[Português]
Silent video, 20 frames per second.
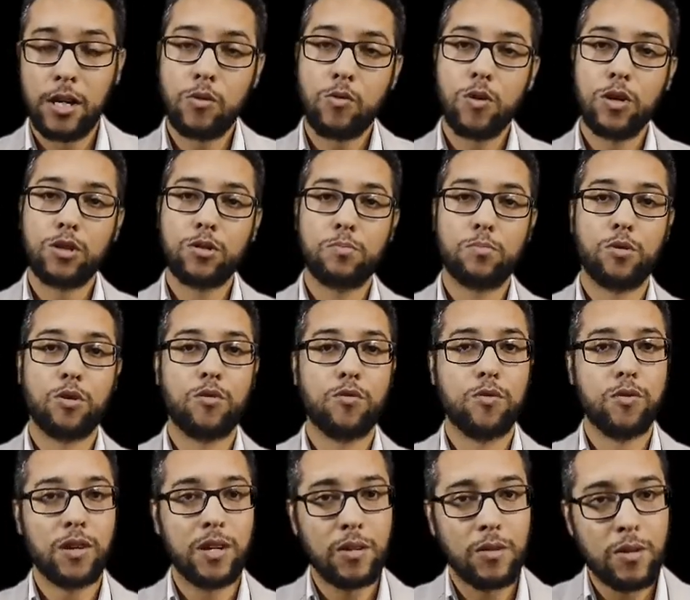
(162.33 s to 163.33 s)
enquanto
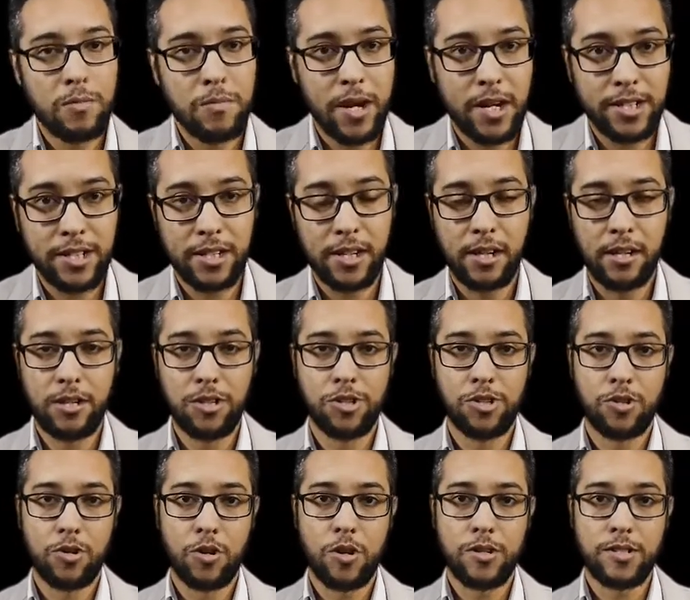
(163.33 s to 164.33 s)
profanam imagens
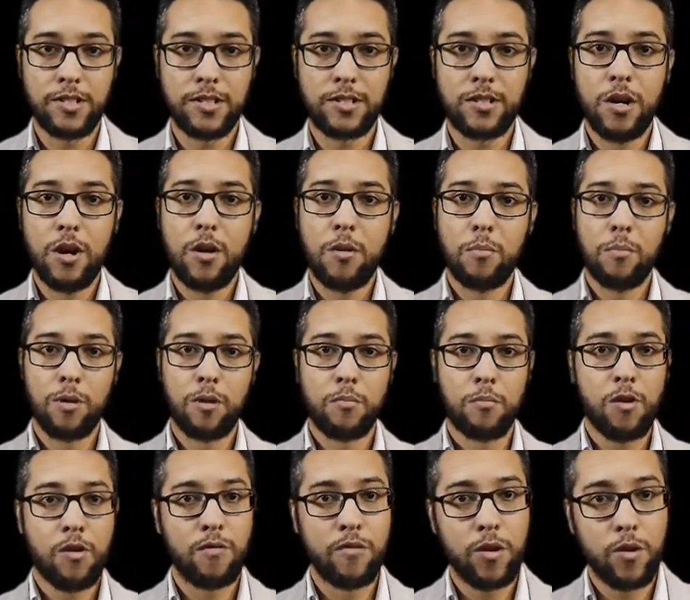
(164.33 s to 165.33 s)
religiosas,
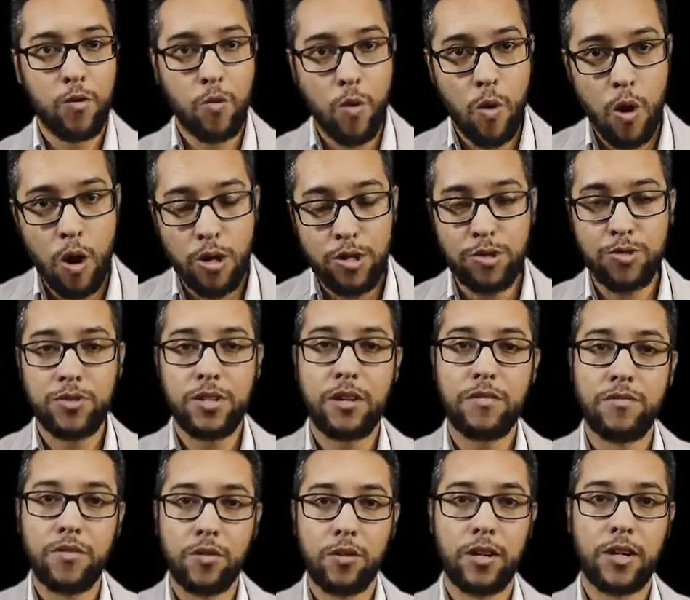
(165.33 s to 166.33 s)
promovem o ódio e a
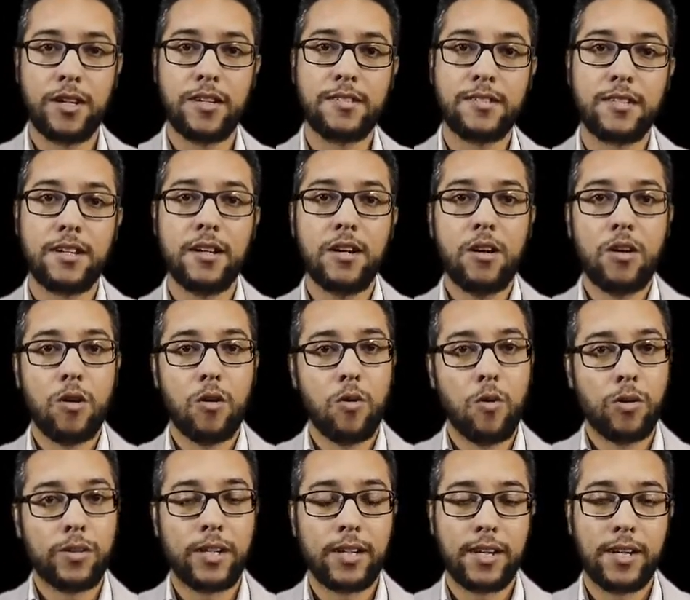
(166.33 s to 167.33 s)
violência
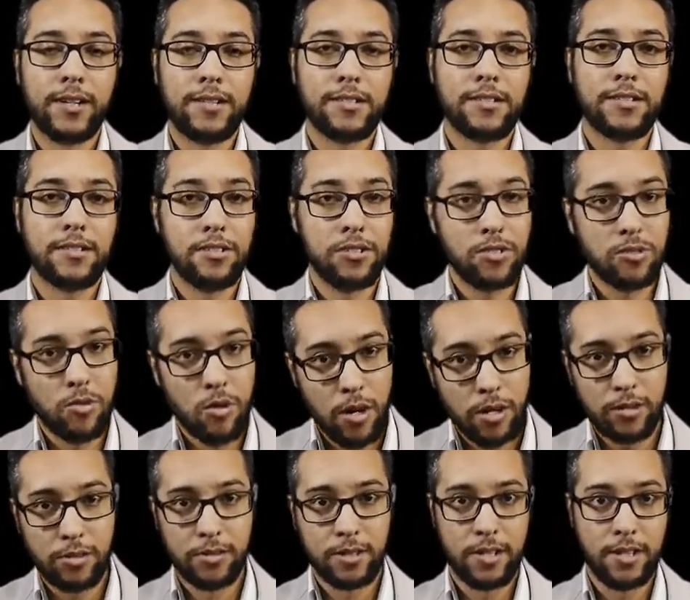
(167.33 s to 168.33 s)
contra aqueles que
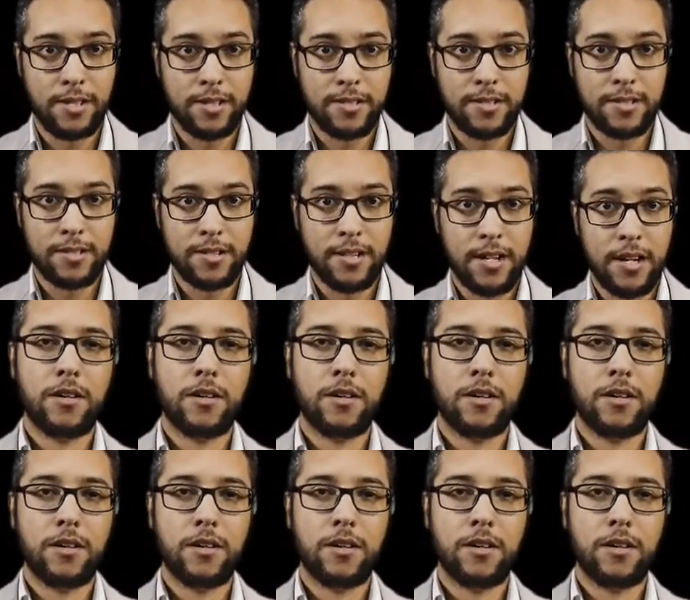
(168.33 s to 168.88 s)
discordam deles.